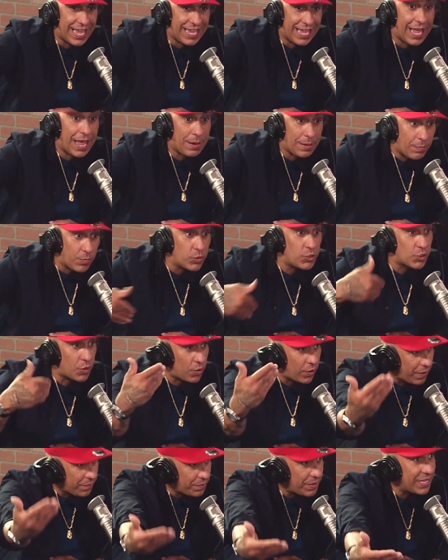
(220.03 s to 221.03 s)
que hay
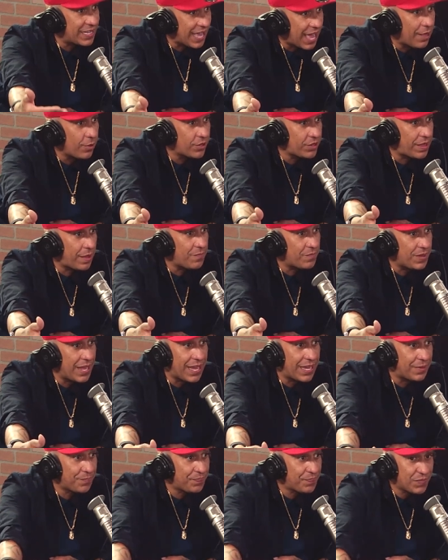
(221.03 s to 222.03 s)
muchos invitados
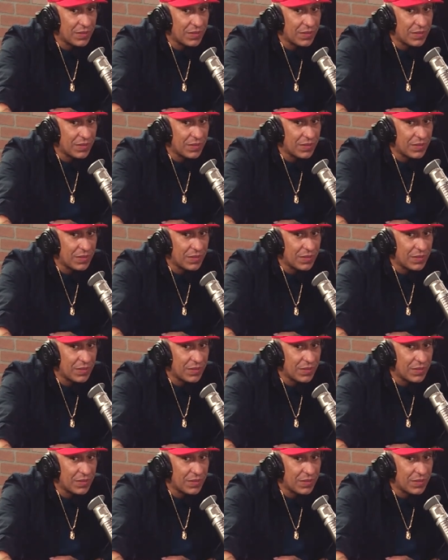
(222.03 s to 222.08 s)
también,